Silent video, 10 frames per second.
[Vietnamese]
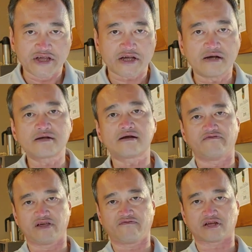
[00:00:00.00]
những ứng cử
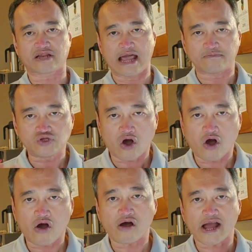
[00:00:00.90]
viên Việt Nam
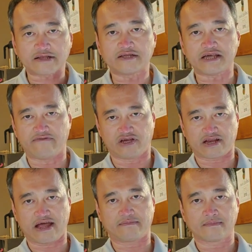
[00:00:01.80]
cho khán thính giả Việt
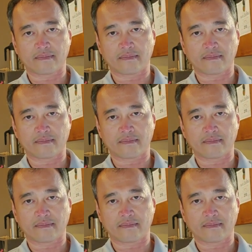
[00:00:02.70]
Nam,